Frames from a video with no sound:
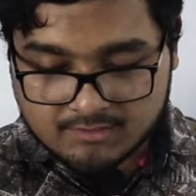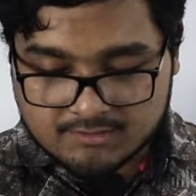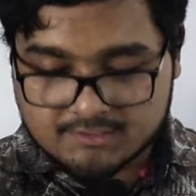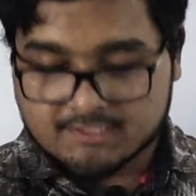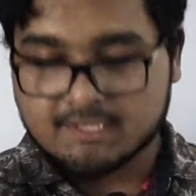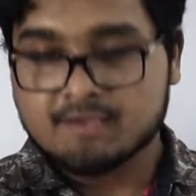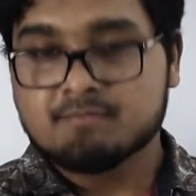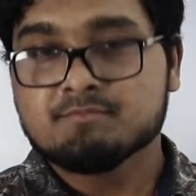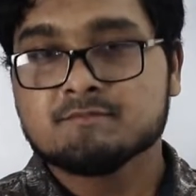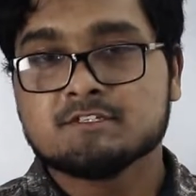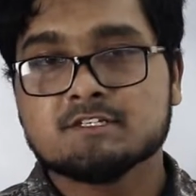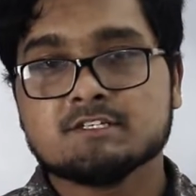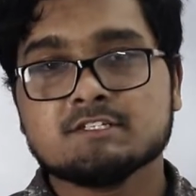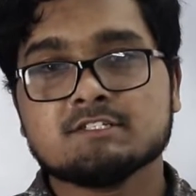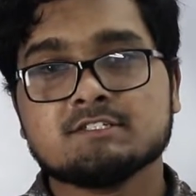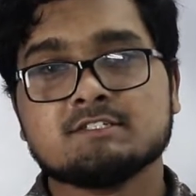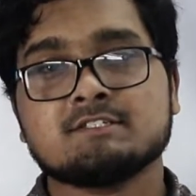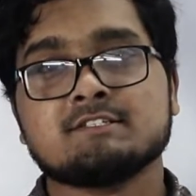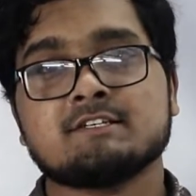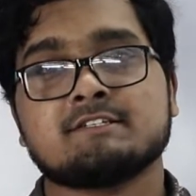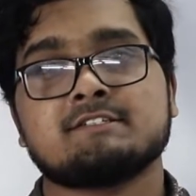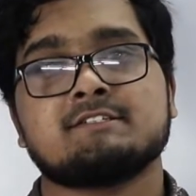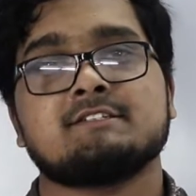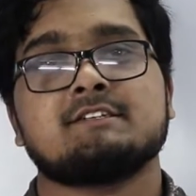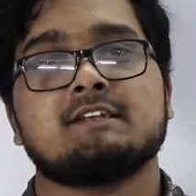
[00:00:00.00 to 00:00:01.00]
সেম জিনিস
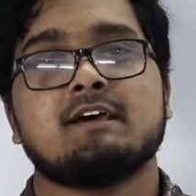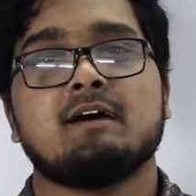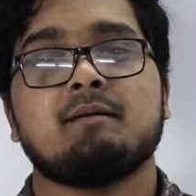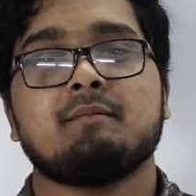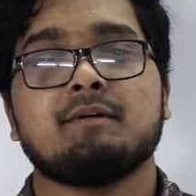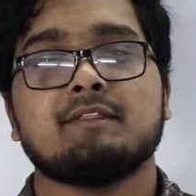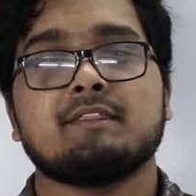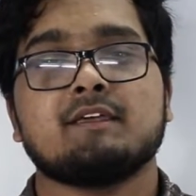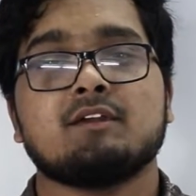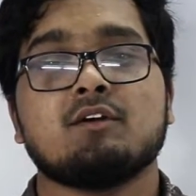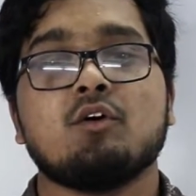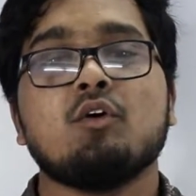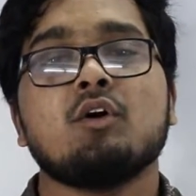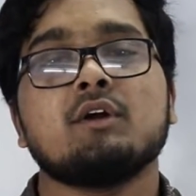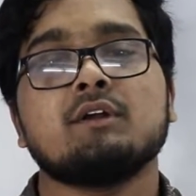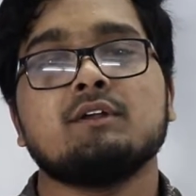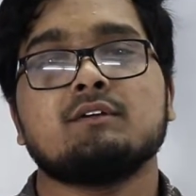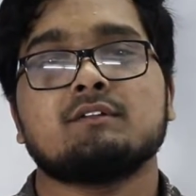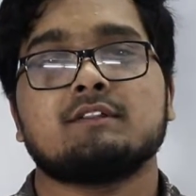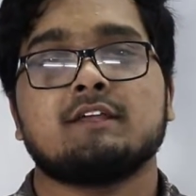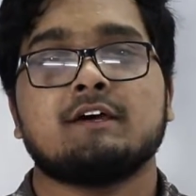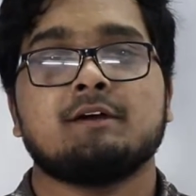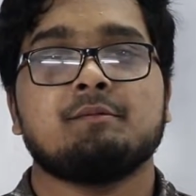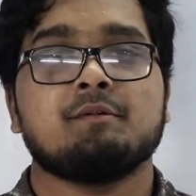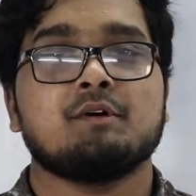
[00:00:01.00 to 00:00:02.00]
জাস্ট আমাদের অডিও
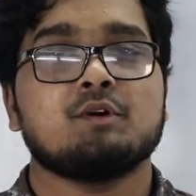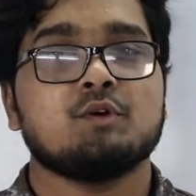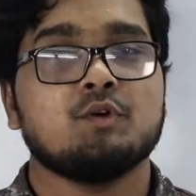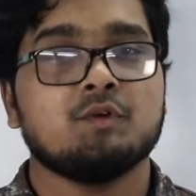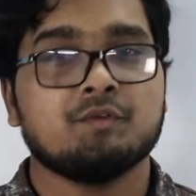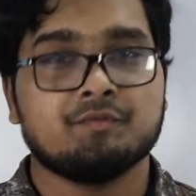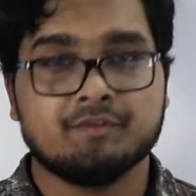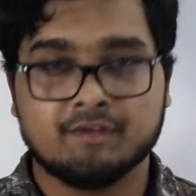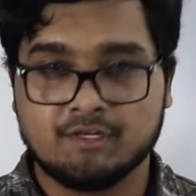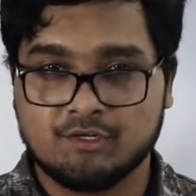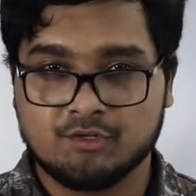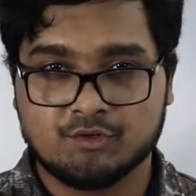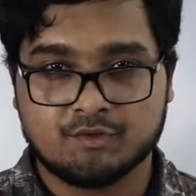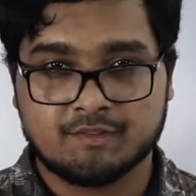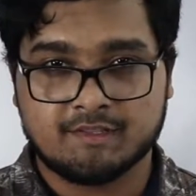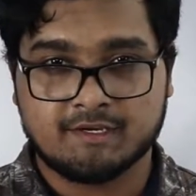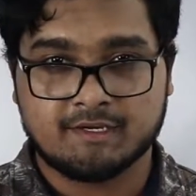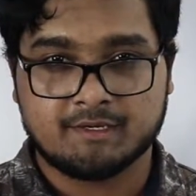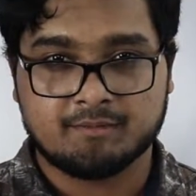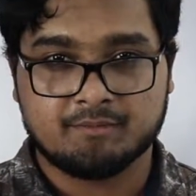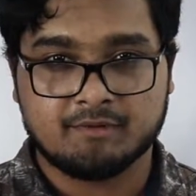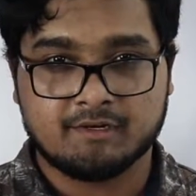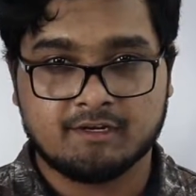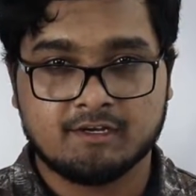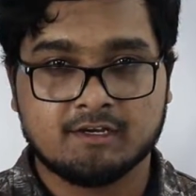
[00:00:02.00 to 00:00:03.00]
থাকবে কোনো ভিডিও
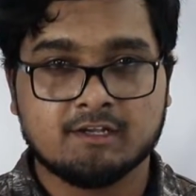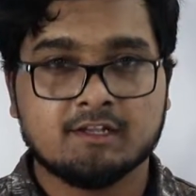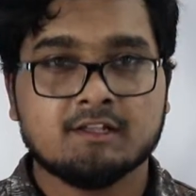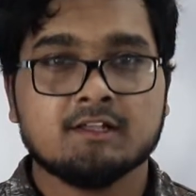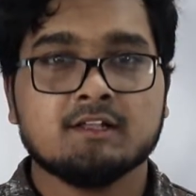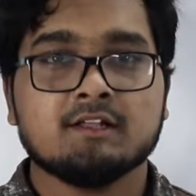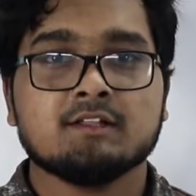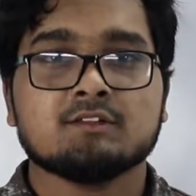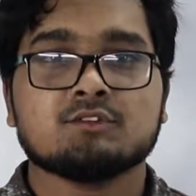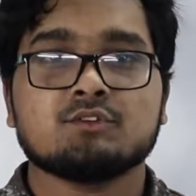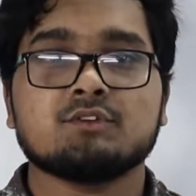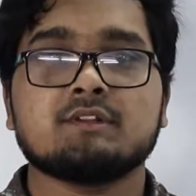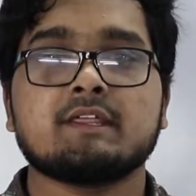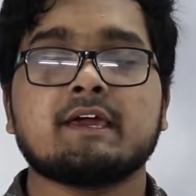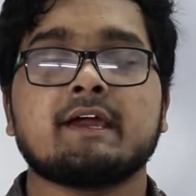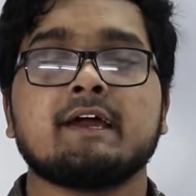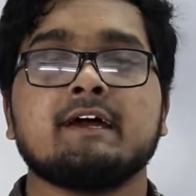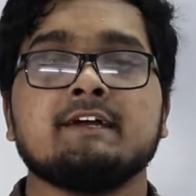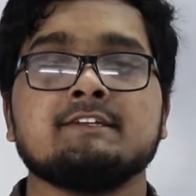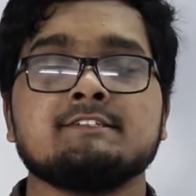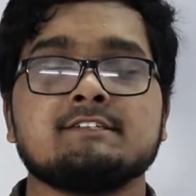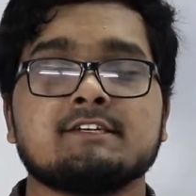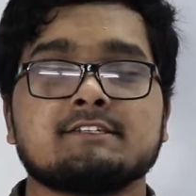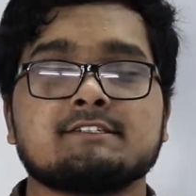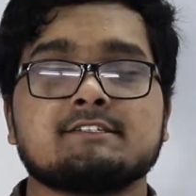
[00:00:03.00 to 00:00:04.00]
থাকবে না তো
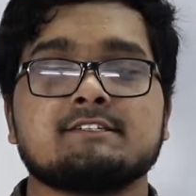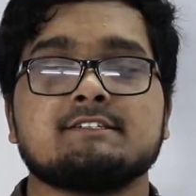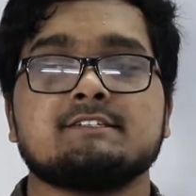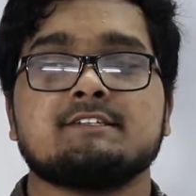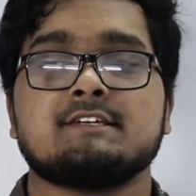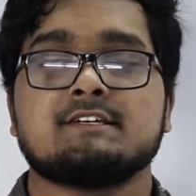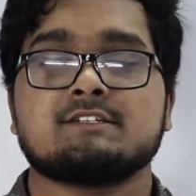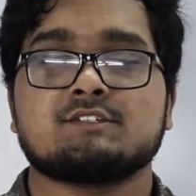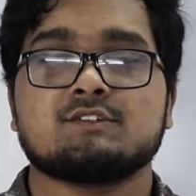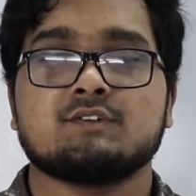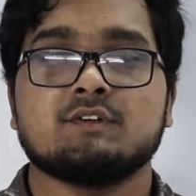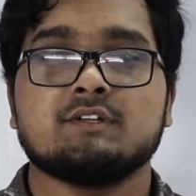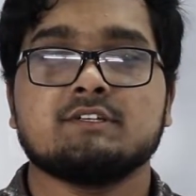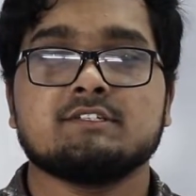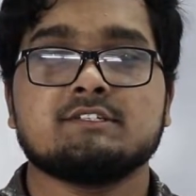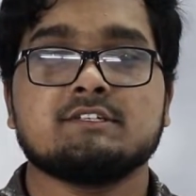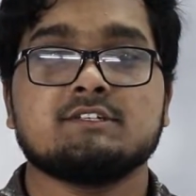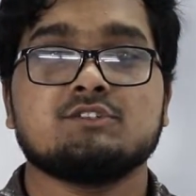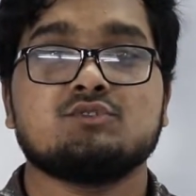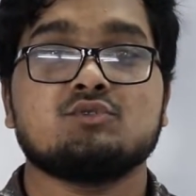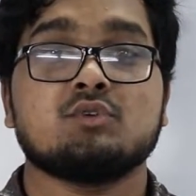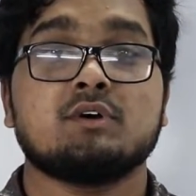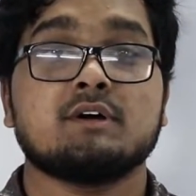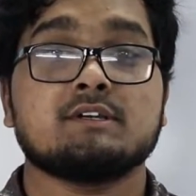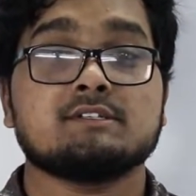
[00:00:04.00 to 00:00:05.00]
দেখাই যাচ্ছে যে আসলে যে
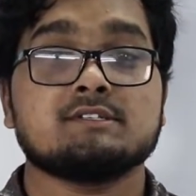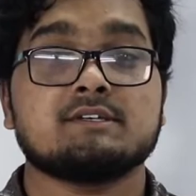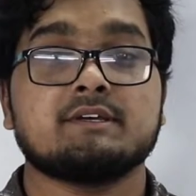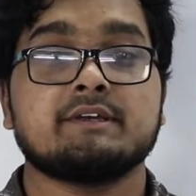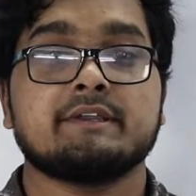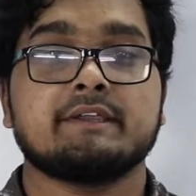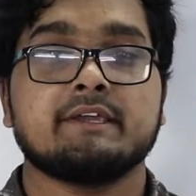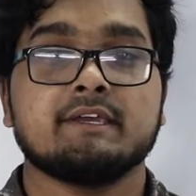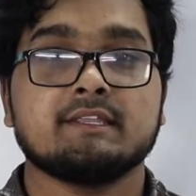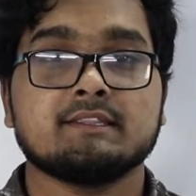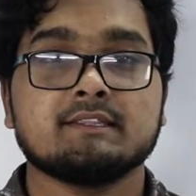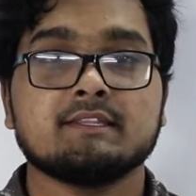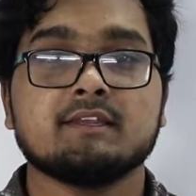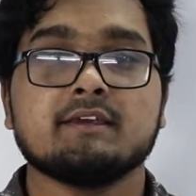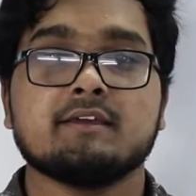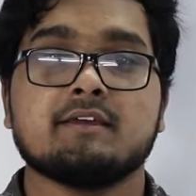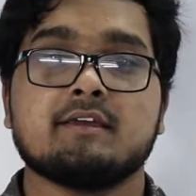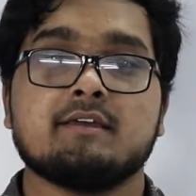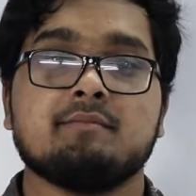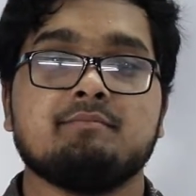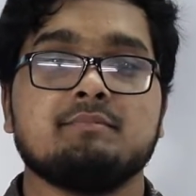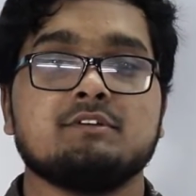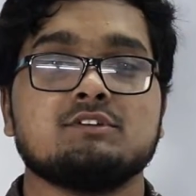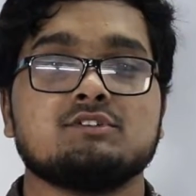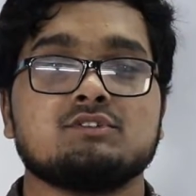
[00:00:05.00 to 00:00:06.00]
যোগাযোগের ক্ষেত্রে
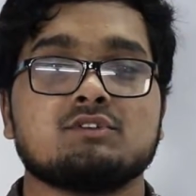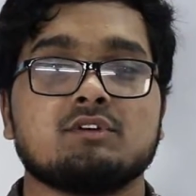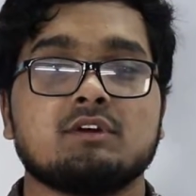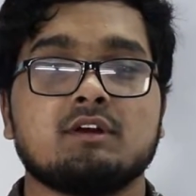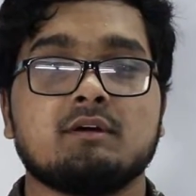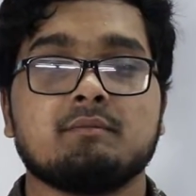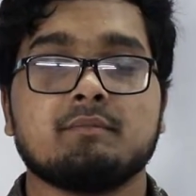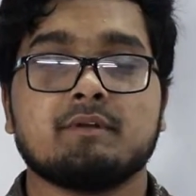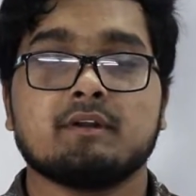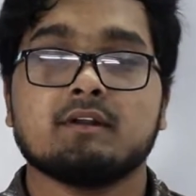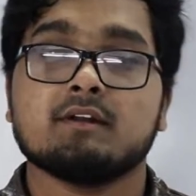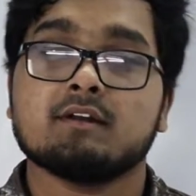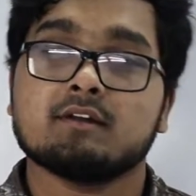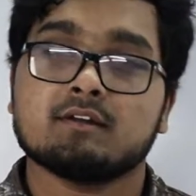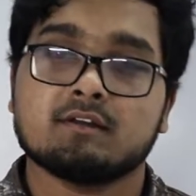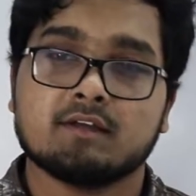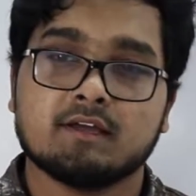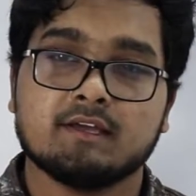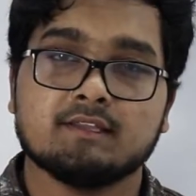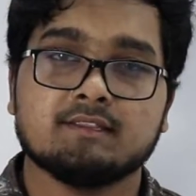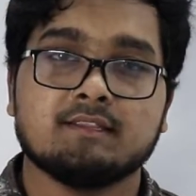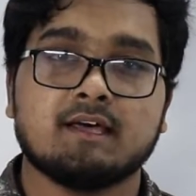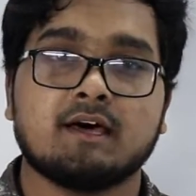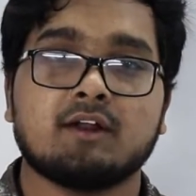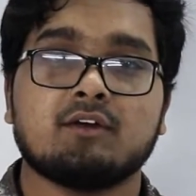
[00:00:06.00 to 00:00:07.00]
এই বিশ্বগ্রামের
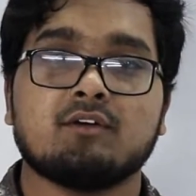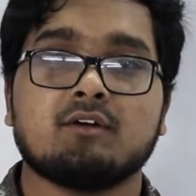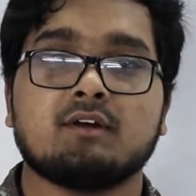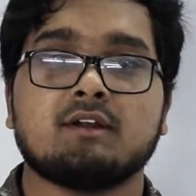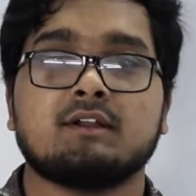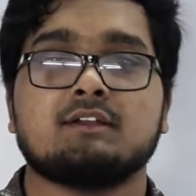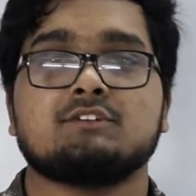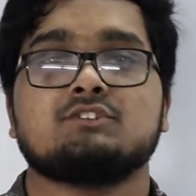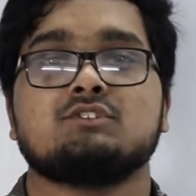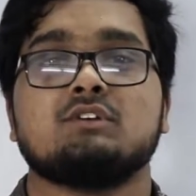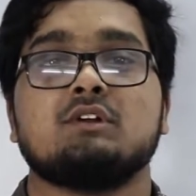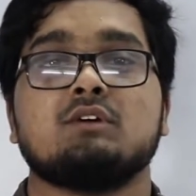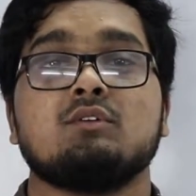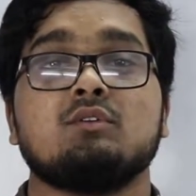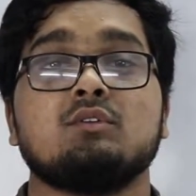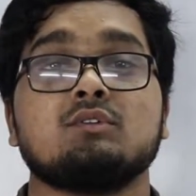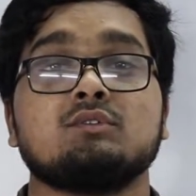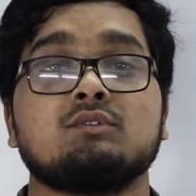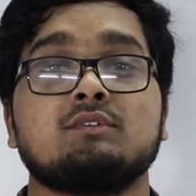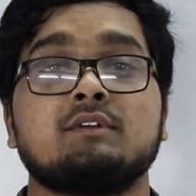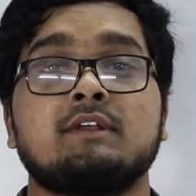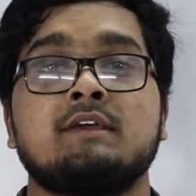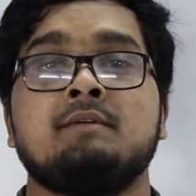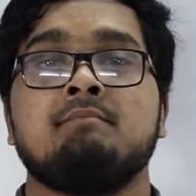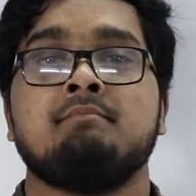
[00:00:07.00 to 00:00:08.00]
এই ধারণাটা আসলে
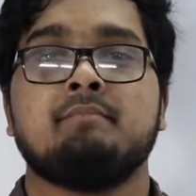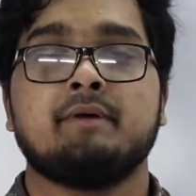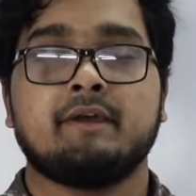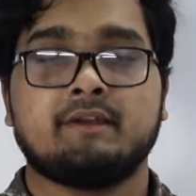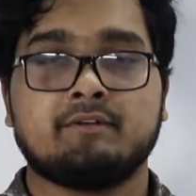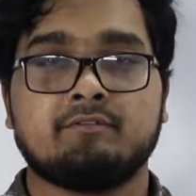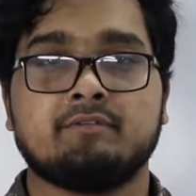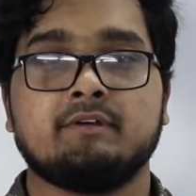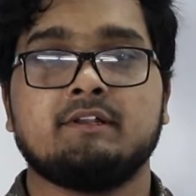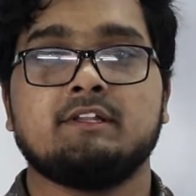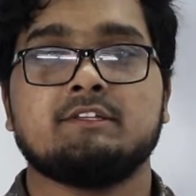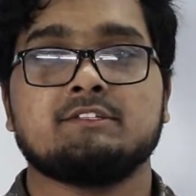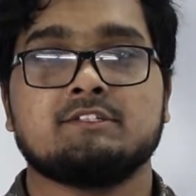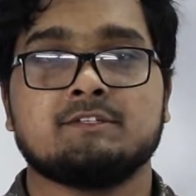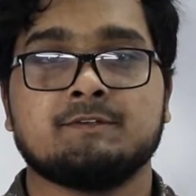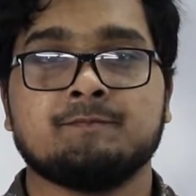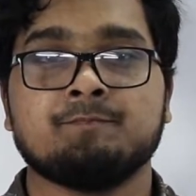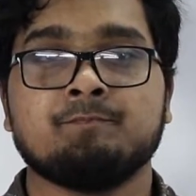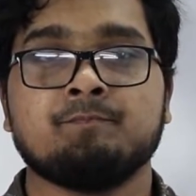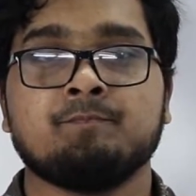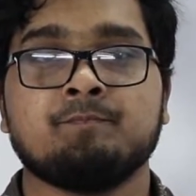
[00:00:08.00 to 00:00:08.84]
কতটা ইম্প্যাক্ট ফেলেছে